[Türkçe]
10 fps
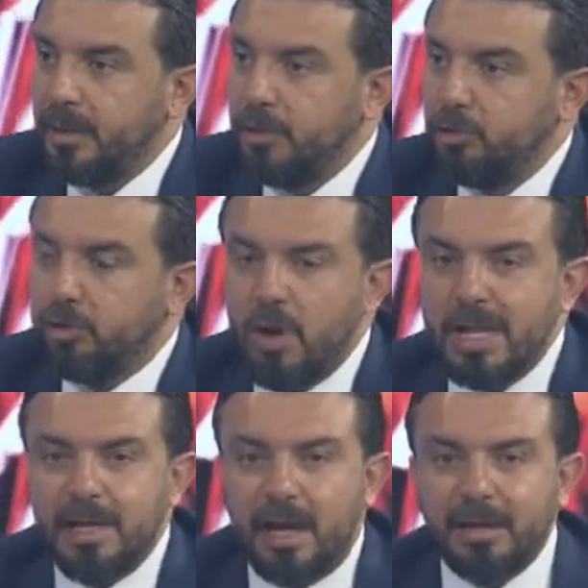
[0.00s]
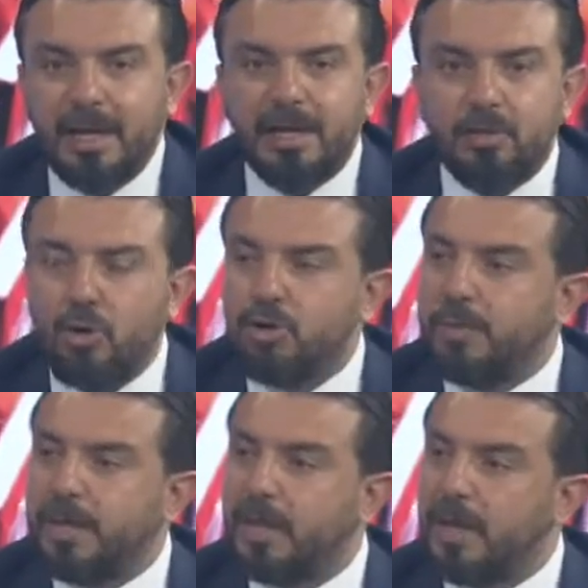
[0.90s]
Şu anda adanın dört
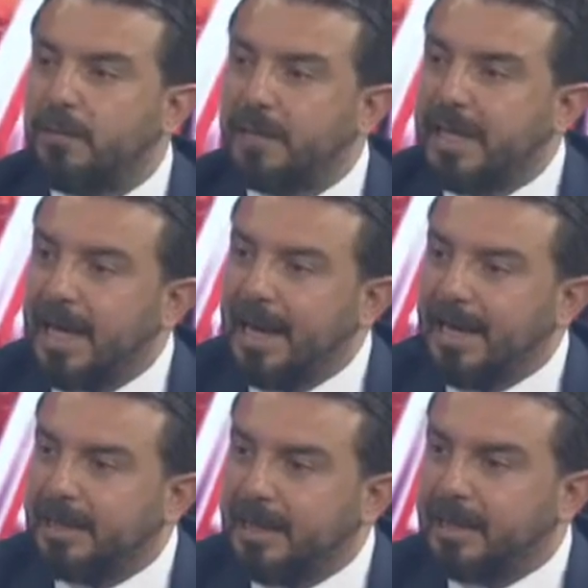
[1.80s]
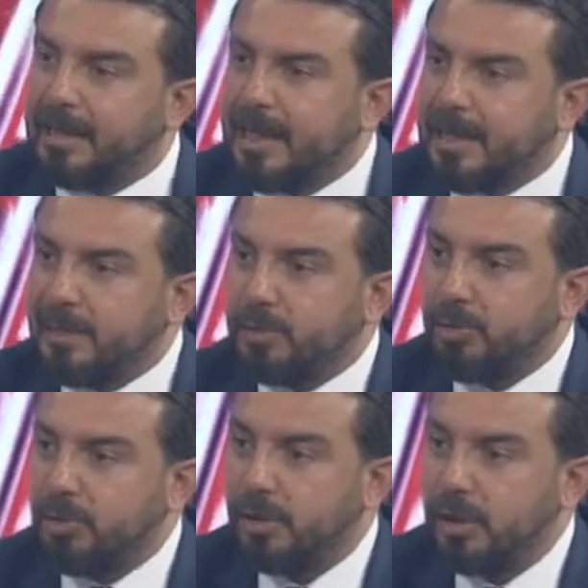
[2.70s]
bir tarafında elektrikler
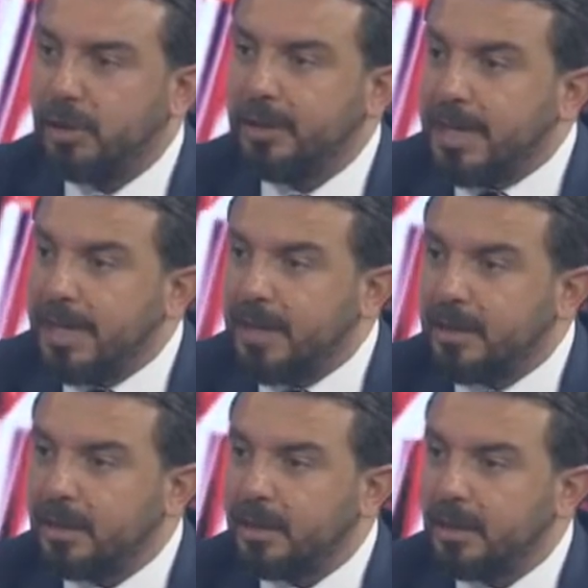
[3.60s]
kesiliyor. Neden?